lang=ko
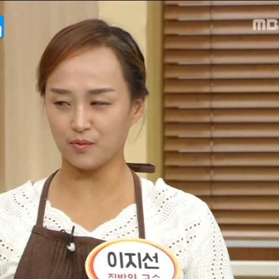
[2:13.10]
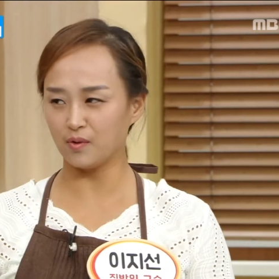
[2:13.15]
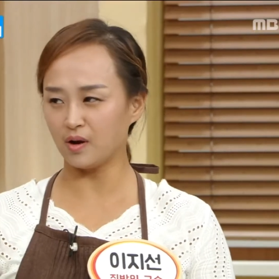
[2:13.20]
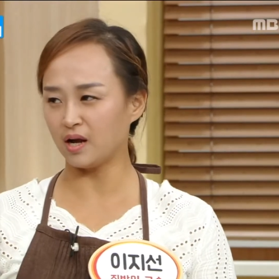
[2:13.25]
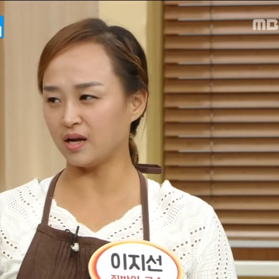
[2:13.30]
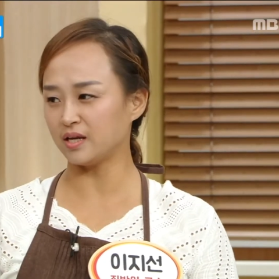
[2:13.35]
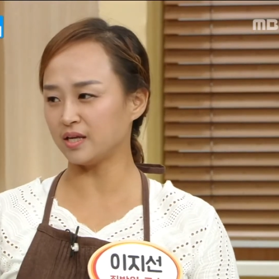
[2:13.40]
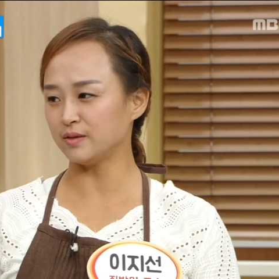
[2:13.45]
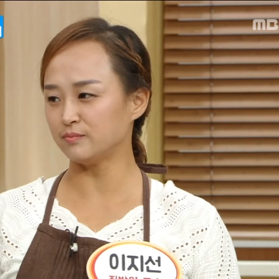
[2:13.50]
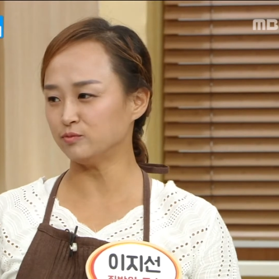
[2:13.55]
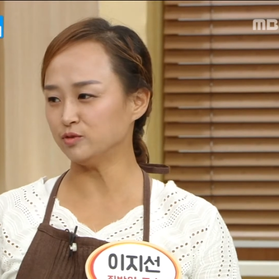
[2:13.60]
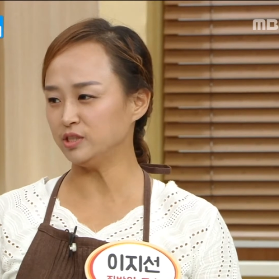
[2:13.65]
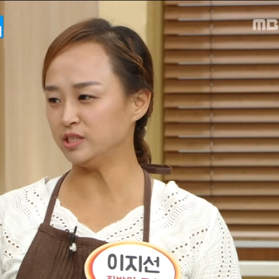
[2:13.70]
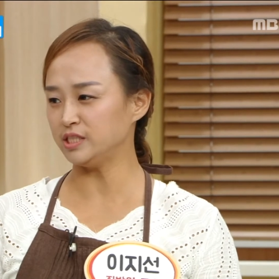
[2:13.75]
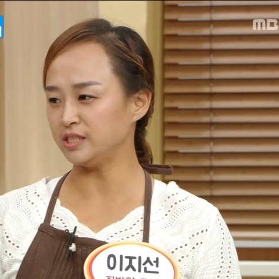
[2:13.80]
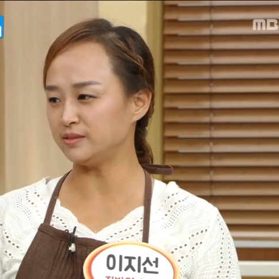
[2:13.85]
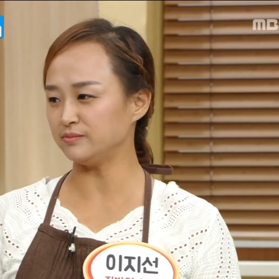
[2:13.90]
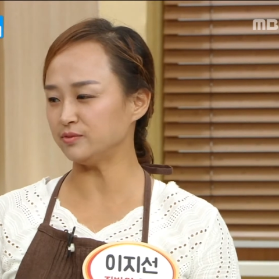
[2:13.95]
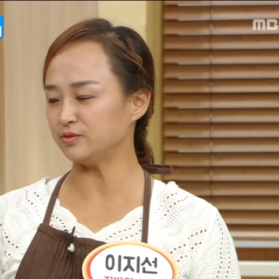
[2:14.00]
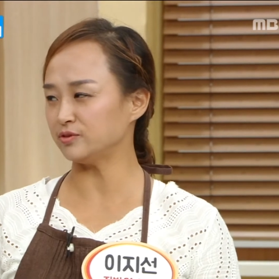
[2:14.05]
뭔가 이렇게
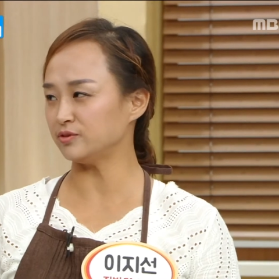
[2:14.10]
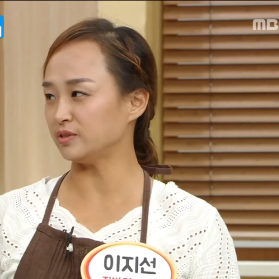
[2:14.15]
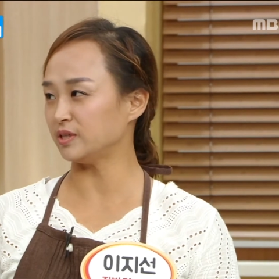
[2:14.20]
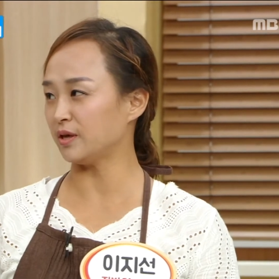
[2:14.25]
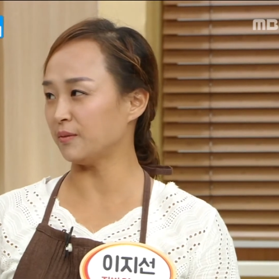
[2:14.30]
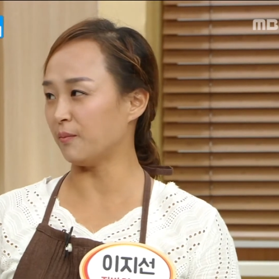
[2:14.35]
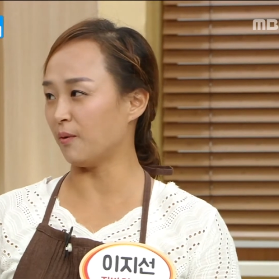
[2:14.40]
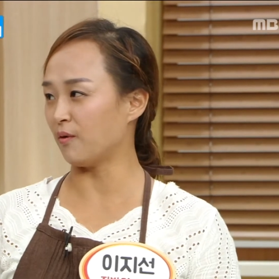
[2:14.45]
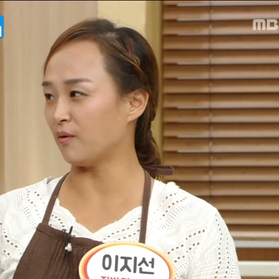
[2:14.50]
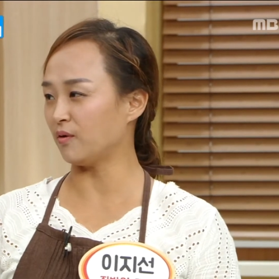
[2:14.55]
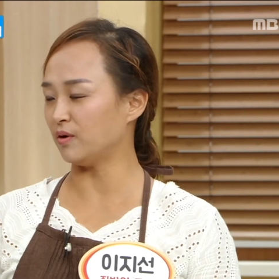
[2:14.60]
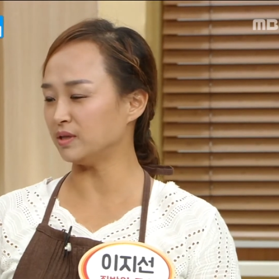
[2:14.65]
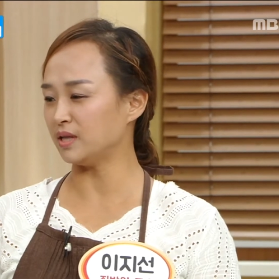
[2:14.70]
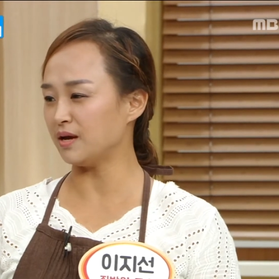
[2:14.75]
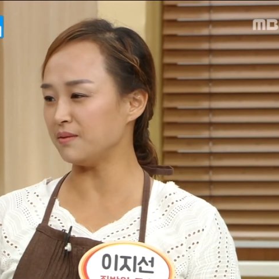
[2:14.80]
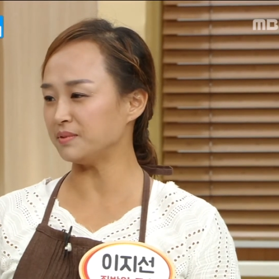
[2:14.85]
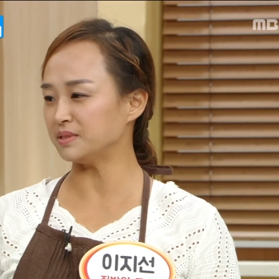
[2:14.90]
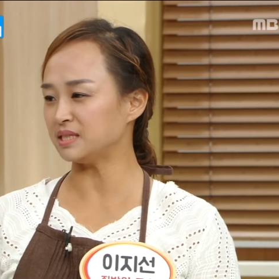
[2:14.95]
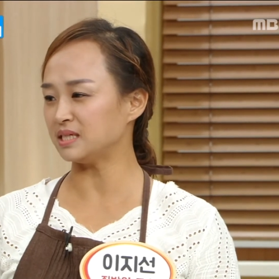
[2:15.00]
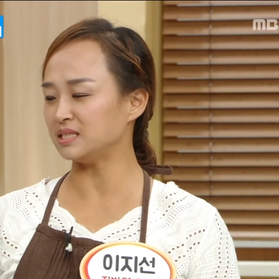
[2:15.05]
무침으로 이렇게
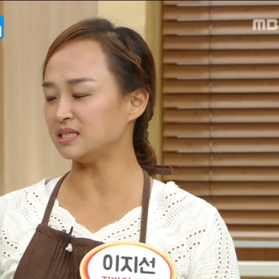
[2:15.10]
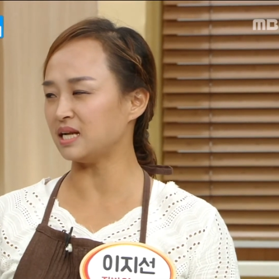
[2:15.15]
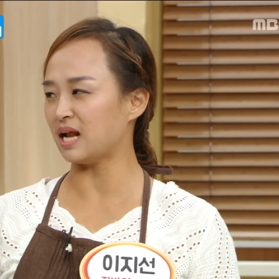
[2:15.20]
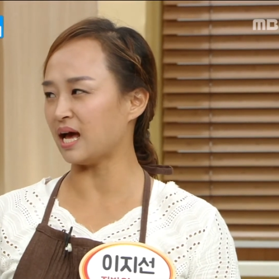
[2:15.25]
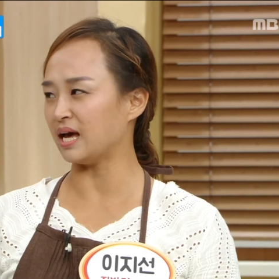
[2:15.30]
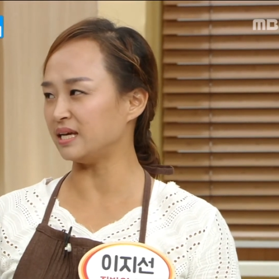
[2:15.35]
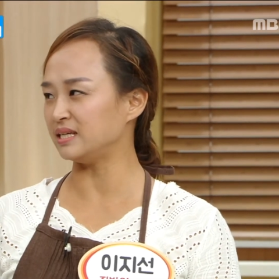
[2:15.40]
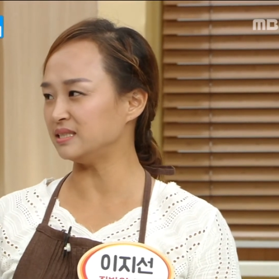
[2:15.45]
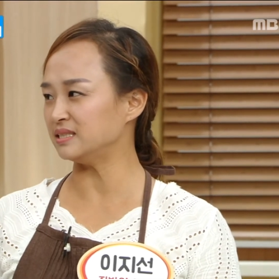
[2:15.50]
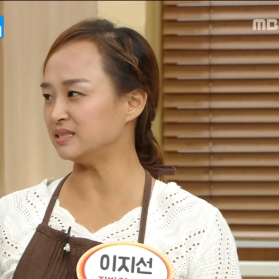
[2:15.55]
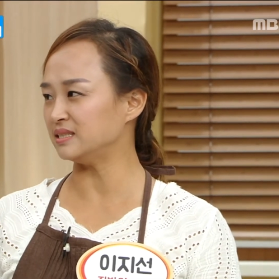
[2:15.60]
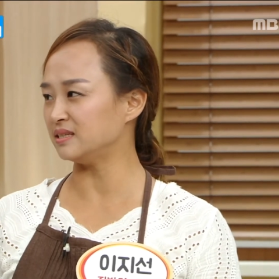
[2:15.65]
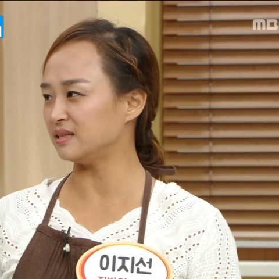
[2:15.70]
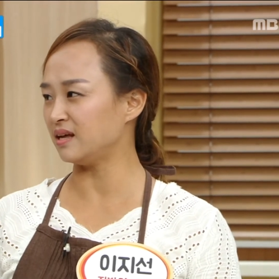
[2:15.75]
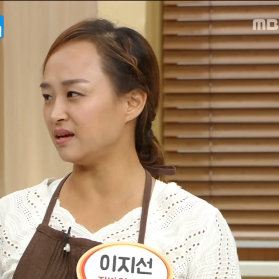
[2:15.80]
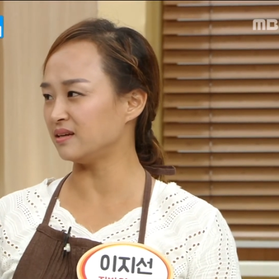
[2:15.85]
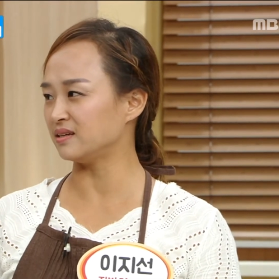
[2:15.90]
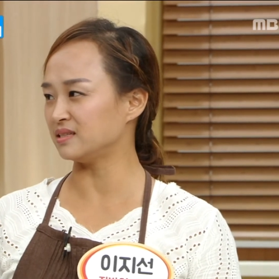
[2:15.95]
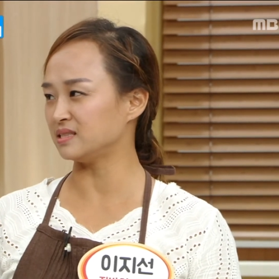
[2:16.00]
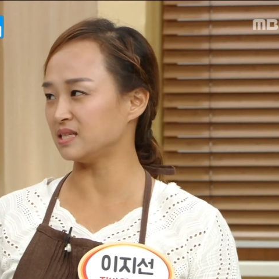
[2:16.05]
먹거나 하면 사실
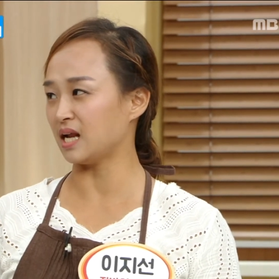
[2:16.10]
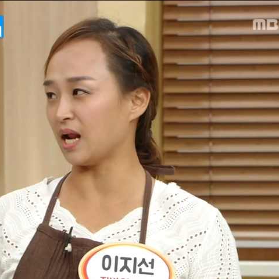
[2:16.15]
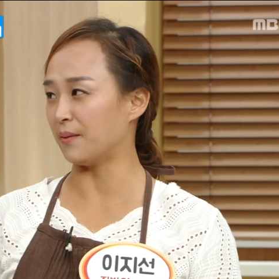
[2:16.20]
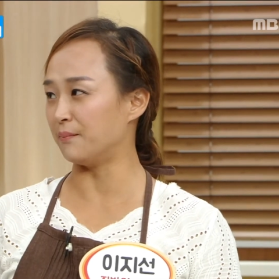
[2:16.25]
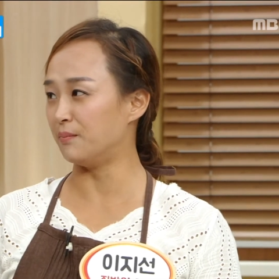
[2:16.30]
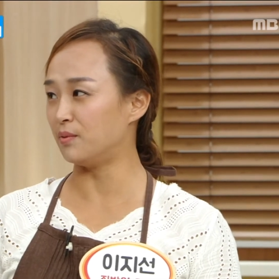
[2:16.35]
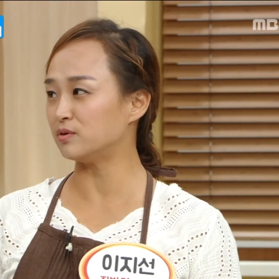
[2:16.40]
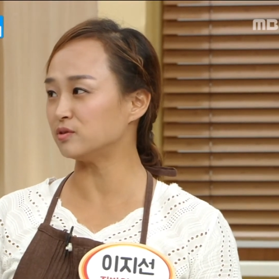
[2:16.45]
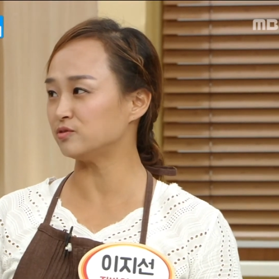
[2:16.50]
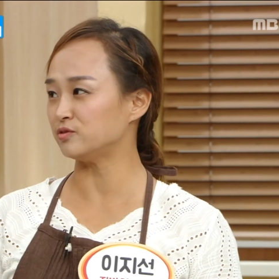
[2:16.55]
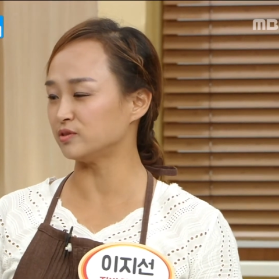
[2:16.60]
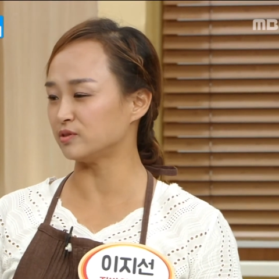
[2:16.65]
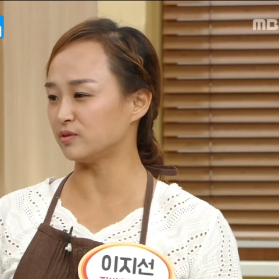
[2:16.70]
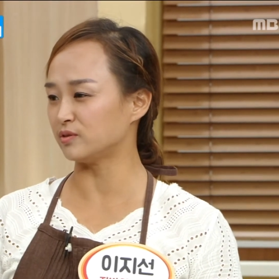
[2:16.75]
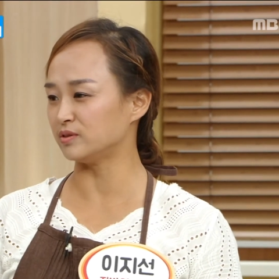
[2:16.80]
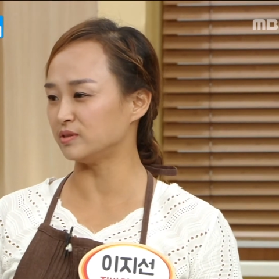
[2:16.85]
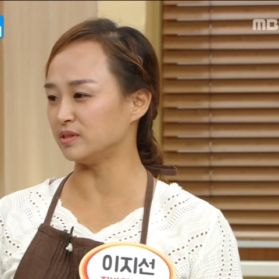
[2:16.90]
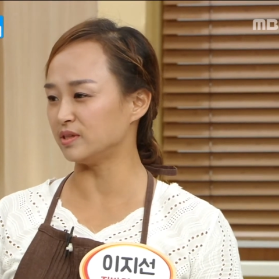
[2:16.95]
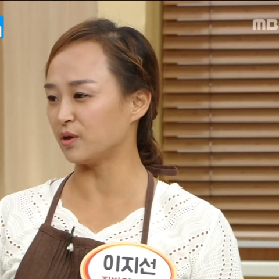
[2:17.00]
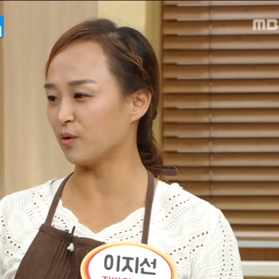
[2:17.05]
아이들이나 이렇게 잘 안 먹을 수
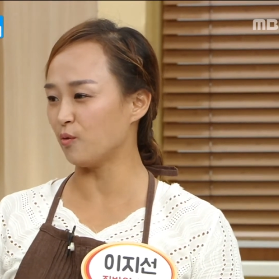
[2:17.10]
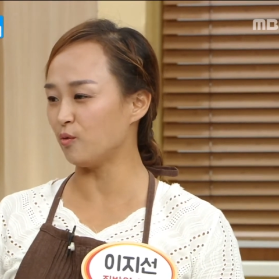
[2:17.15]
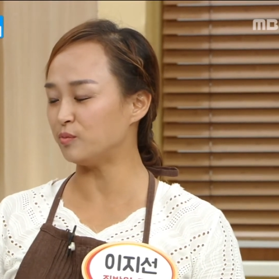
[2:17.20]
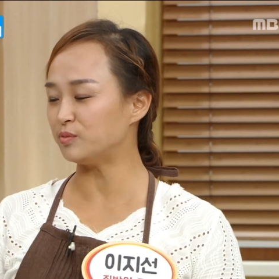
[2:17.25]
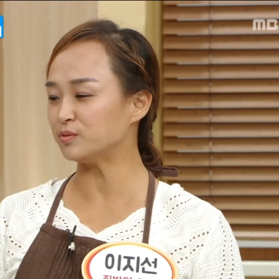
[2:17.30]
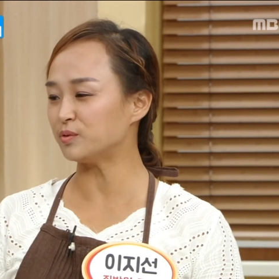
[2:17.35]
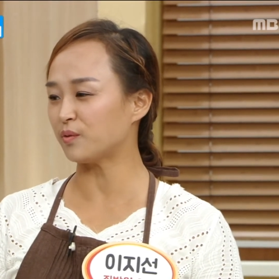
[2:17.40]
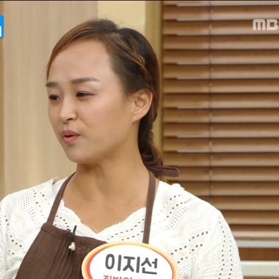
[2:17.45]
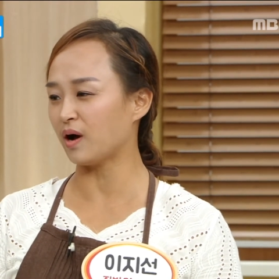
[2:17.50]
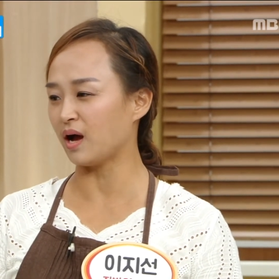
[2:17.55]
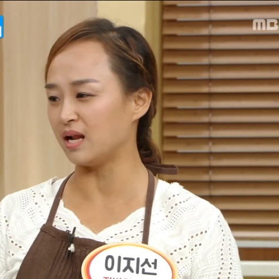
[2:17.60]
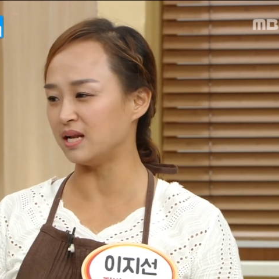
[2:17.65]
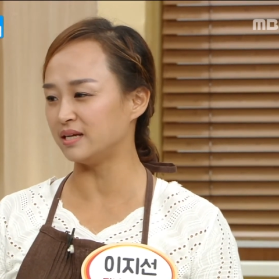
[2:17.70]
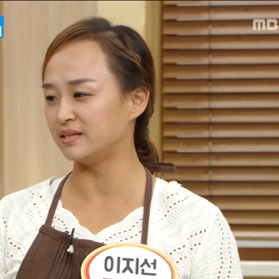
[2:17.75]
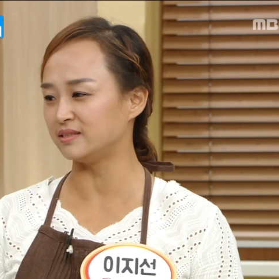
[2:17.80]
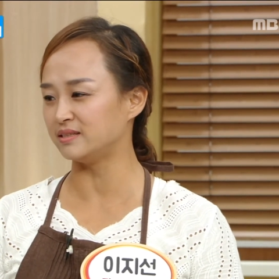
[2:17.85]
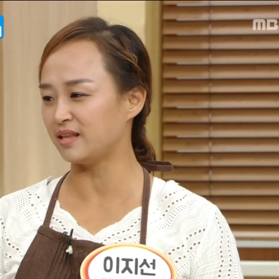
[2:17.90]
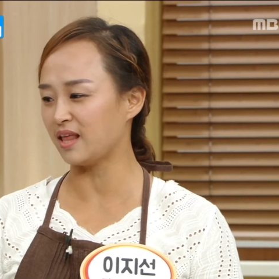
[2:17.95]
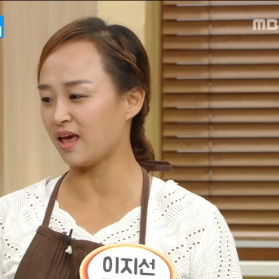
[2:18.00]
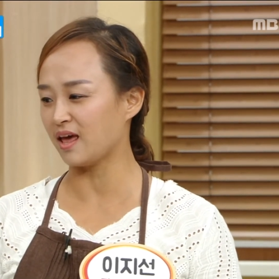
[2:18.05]
있거든요. 예. 호불호가
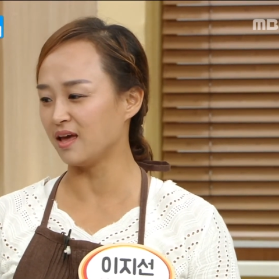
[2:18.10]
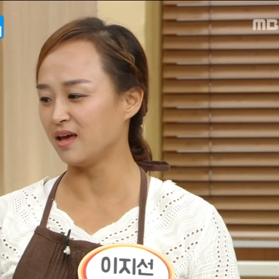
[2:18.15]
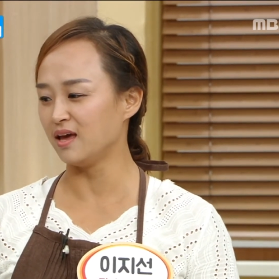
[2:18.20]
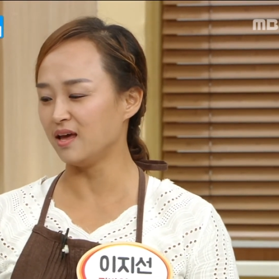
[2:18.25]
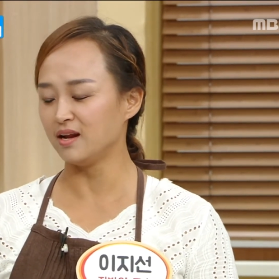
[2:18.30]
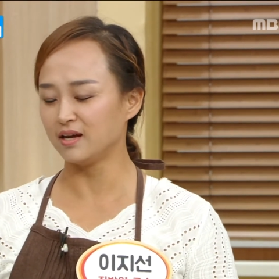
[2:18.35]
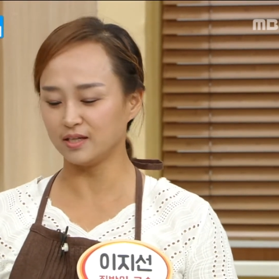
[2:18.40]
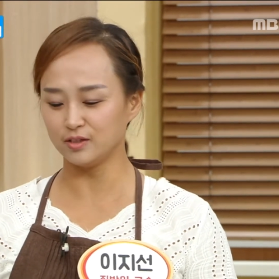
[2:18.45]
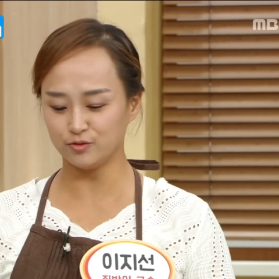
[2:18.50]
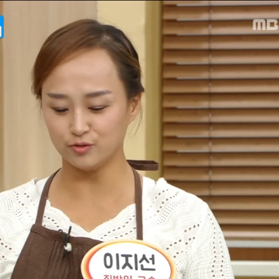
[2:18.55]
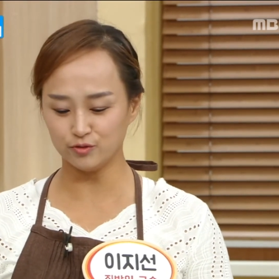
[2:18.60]
갈리는데 이렇게